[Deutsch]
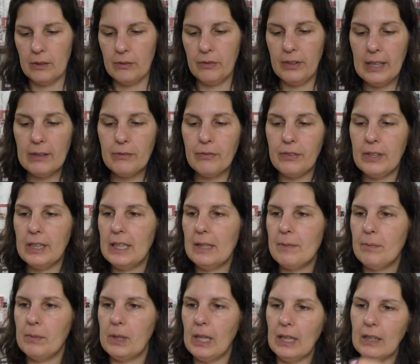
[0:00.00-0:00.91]
Vielen, vielen
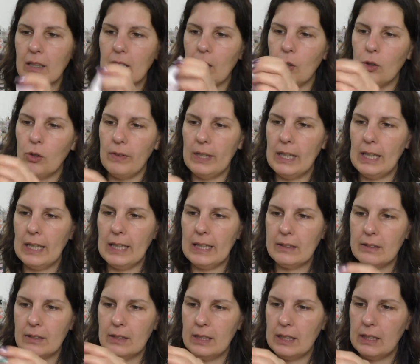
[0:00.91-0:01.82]
lieben Dank, auch wenn er
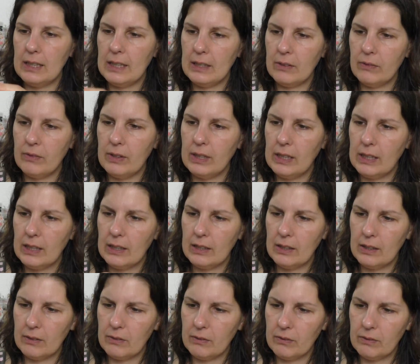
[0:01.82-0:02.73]
jetzt nicht irgendwie
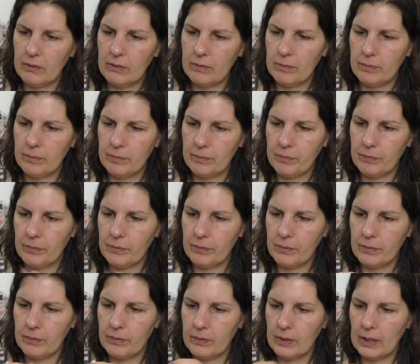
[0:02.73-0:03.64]
hier...
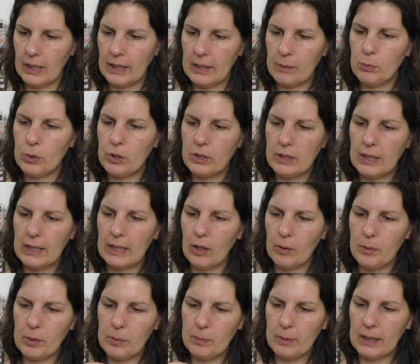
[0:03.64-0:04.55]
Ja, ich muss den,
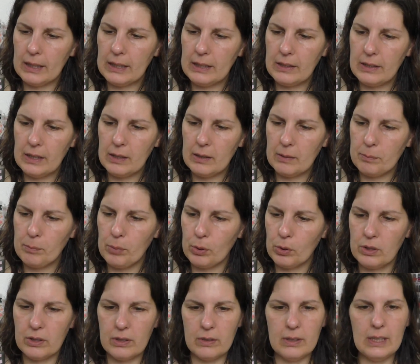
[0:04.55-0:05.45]
glaube ich, mal richtig
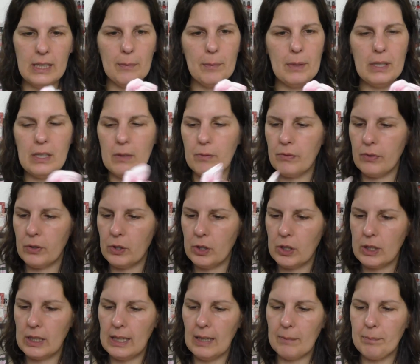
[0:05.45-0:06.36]
putzen. Hier mit dem
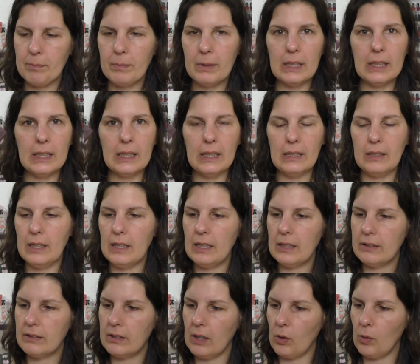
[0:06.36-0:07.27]
feuchten Lappen kriege ich den
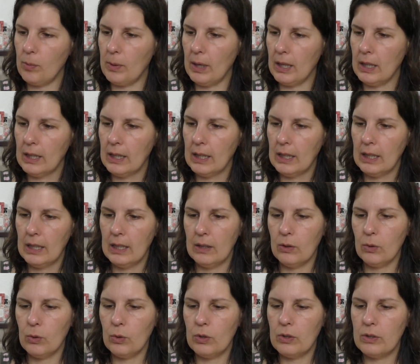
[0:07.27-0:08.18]
nicht sauber.
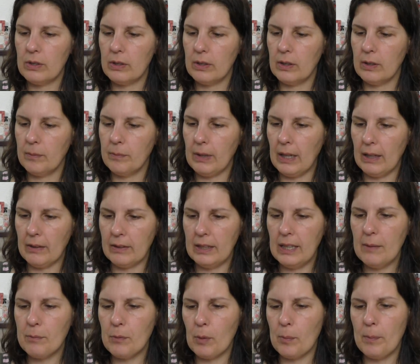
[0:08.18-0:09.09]
Und ähm, ach
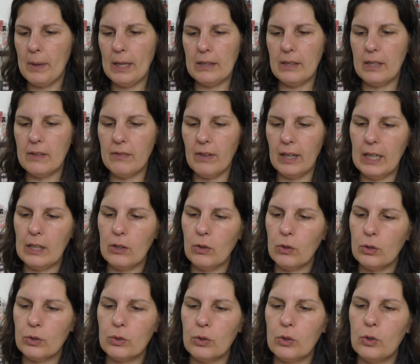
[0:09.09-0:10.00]
nee, Moment, hier war ja
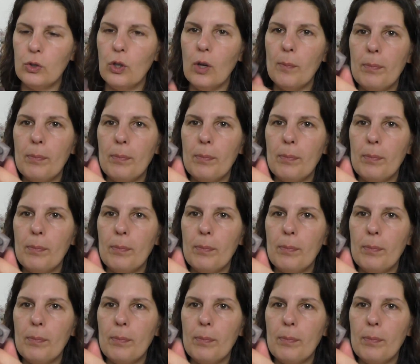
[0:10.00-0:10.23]
noch so ein